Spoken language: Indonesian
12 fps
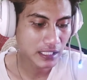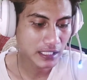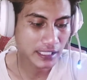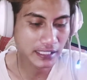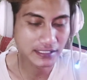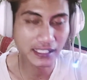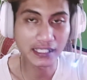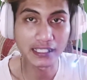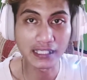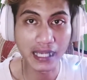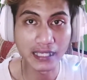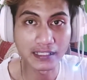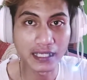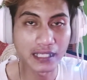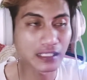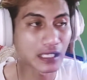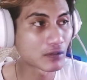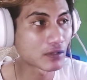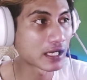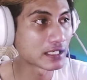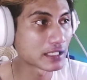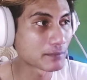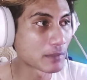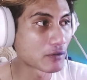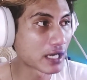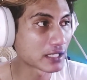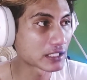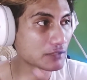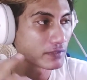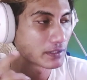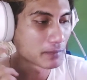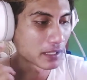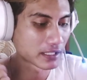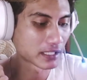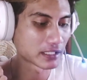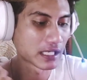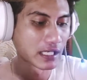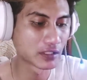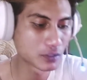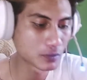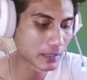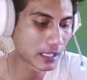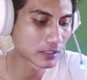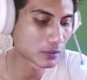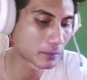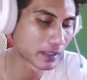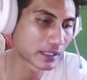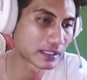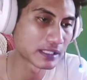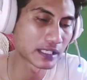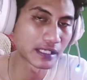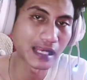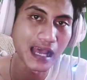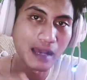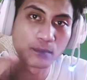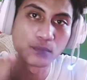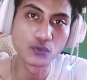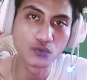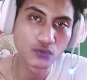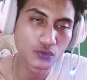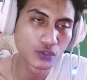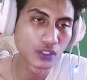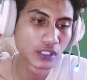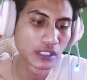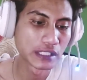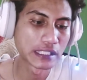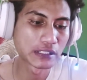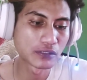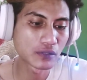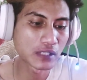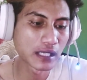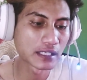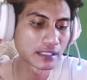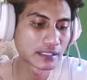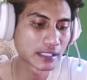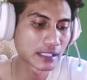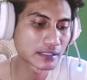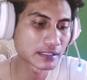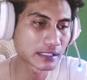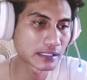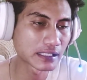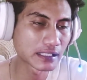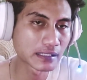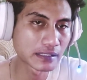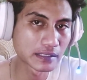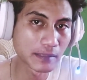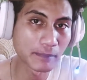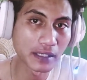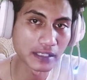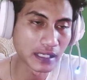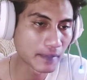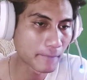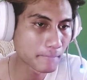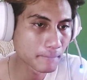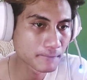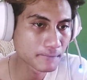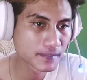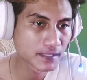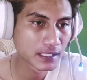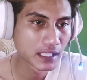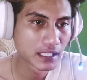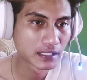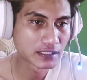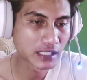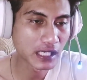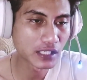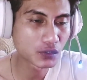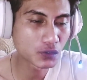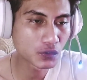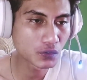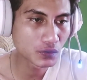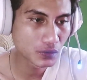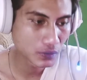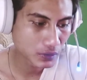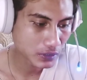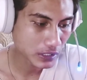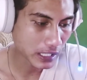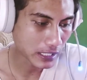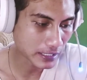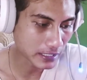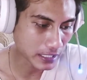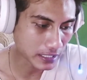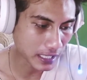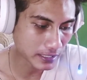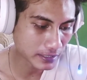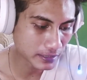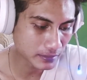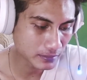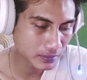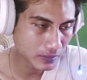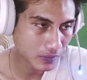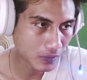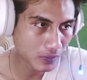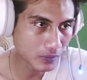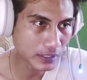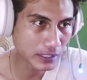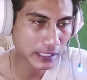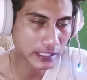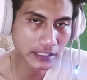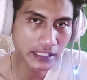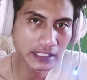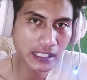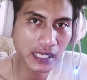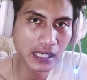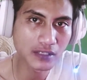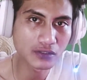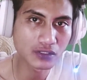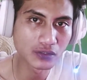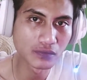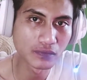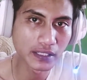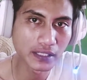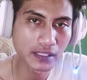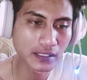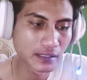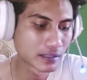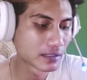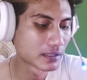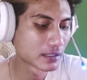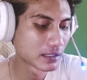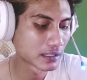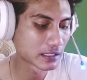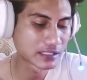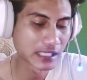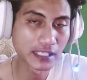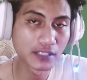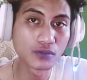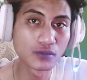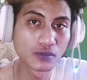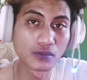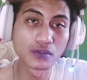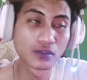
geser ke kanan kalau kalian mau aktifin bagian gandum atau bagian labu itu kalian ketik yang mana setelah itu kalian arahin oh ini yang harus gue kerjain dulu